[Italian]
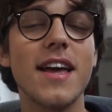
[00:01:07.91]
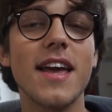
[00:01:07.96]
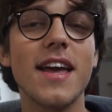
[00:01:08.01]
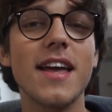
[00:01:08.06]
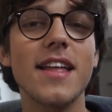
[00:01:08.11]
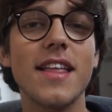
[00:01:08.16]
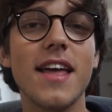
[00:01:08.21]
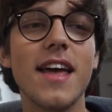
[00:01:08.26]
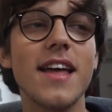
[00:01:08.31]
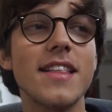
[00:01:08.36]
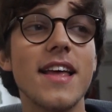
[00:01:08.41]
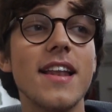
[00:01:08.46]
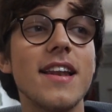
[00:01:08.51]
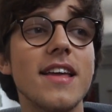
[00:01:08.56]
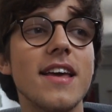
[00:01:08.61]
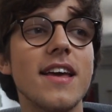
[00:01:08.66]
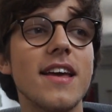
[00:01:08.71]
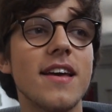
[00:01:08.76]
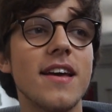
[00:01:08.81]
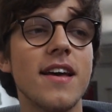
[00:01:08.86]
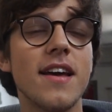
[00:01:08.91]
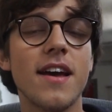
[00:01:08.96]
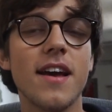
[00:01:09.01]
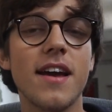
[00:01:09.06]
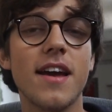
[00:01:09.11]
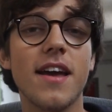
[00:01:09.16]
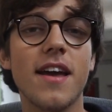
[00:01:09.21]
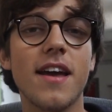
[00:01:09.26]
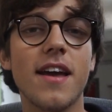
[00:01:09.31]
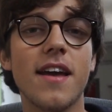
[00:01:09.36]
E, ed è lì
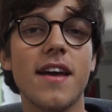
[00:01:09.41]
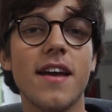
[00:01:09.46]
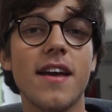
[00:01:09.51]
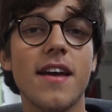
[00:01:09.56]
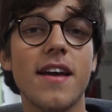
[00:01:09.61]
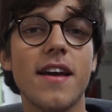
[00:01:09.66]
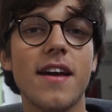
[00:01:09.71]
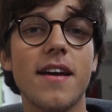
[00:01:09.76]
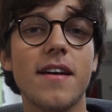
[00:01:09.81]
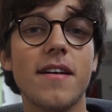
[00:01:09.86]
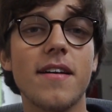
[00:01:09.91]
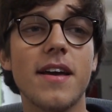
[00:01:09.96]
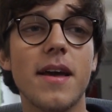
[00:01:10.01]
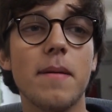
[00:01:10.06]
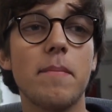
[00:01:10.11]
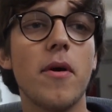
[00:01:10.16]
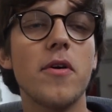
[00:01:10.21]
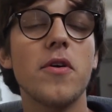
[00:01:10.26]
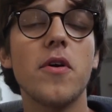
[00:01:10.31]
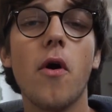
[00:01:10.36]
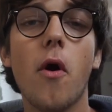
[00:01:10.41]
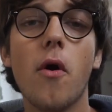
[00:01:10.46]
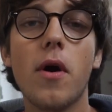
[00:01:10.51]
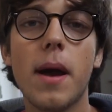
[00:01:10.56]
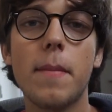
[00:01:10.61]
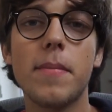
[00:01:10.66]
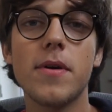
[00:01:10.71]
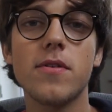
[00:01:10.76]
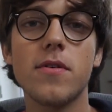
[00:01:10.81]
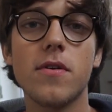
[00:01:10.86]
che, che poi ho
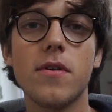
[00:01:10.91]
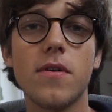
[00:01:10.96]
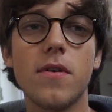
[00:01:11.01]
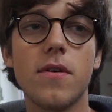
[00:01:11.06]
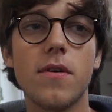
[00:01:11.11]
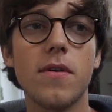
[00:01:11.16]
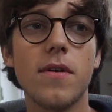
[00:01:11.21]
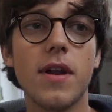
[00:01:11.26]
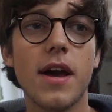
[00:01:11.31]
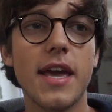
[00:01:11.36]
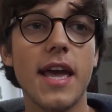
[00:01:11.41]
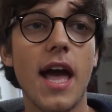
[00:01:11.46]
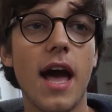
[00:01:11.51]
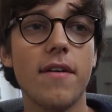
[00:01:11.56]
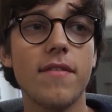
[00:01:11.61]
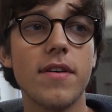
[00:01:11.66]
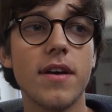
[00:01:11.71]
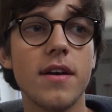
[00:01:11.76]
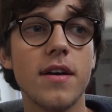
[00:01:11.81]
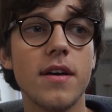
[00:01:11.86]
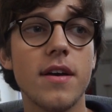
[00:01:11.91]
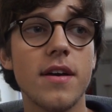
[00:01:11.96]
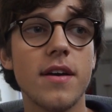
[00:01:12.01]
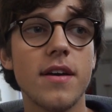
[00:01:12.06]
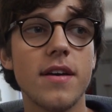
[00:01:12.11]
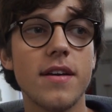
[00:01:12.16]
capito la chiave.